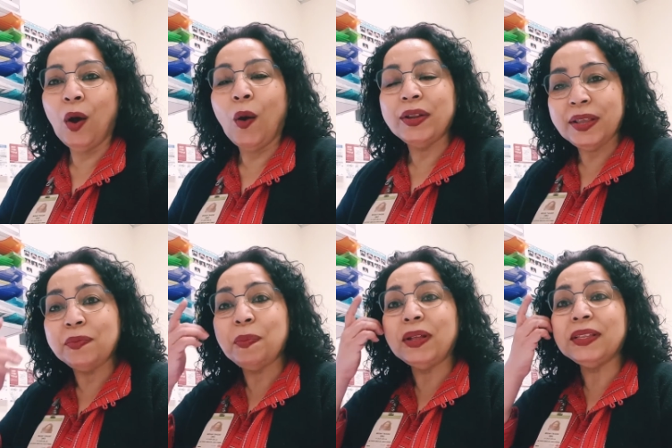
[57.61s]
और
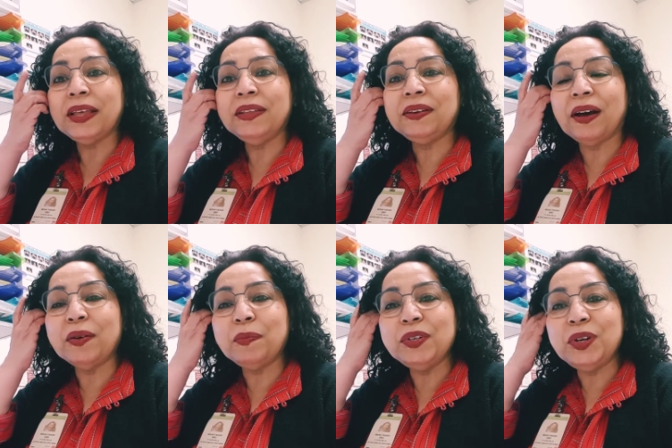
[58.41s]
इस बात का
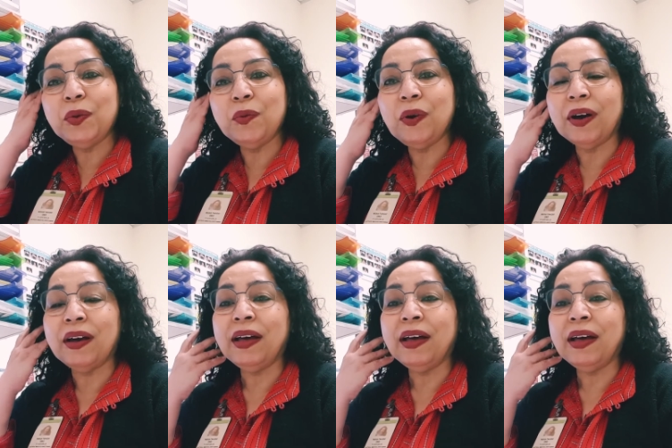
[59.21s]
इतराक मुझे हुआ